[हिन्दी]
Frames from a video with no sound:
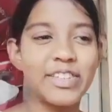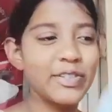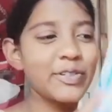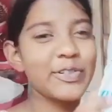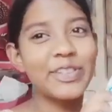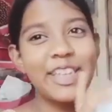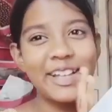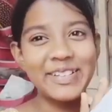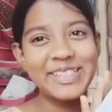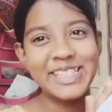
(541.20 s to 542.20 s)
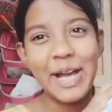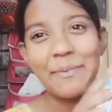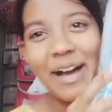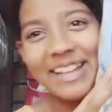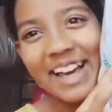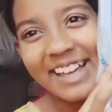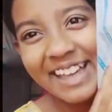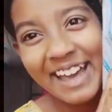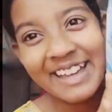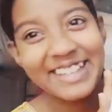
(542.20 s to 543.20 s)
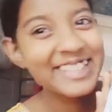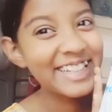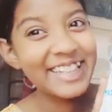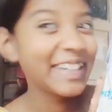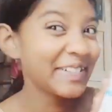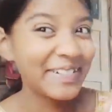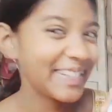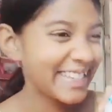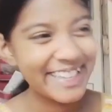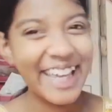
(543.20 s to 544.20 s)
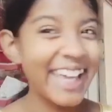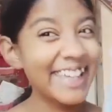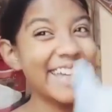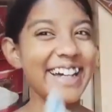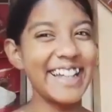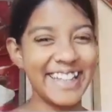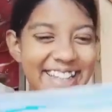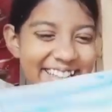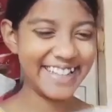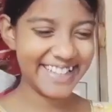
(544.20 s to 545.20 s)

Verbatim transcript: तो ये कुछ सामान आया है चलिए खोलते हैं क्या है